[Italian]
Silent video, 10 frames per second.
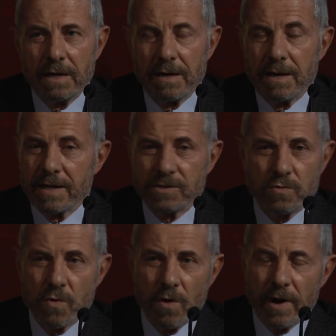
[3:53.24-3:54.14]
la
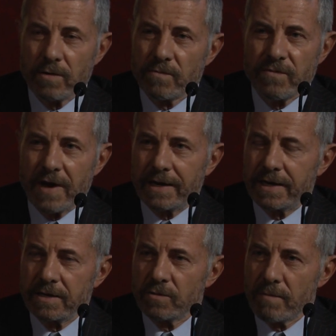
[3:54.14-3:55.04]
scuola non fa,
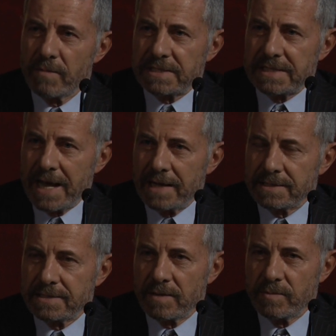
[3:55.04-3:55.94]
credo,
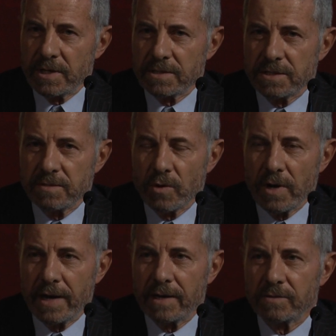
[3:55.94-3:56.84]
abbastanza per
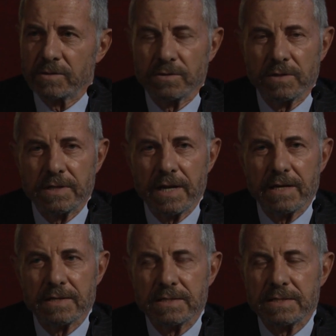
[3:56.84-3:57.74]
stimolare questo
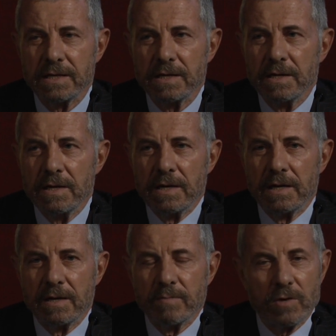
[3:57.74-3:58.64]
interesse,
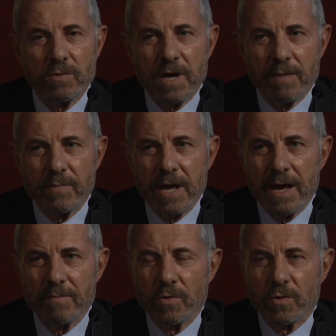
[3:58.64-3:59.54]
eh, ma noi
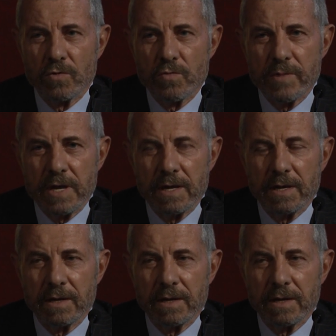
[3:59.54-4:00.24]
abbiamo come